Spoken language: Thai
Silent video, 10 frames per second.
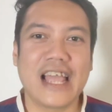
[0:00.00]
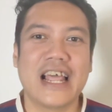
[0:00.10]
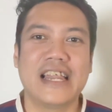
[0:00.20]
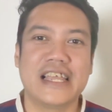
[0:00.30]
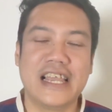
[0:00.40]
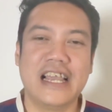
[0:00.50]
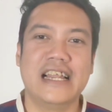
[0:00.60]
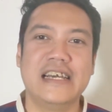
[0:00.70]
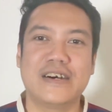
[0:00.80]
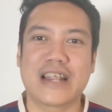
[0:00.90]
นะนี่คือ
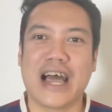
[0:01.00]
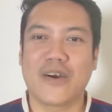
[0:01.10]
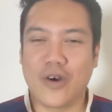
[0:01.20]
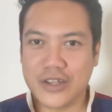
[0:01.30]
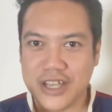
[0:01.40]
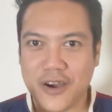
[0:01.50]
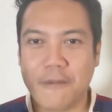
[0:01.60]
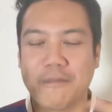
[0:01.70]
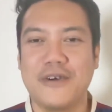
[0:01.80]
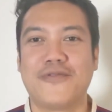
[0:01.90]
เรื่องราวของจาขอบ
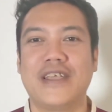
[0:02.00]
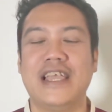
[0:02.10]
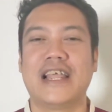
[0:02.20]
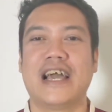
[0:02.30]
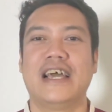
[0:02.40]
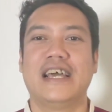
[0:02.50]
เมอร์ฟี่นะ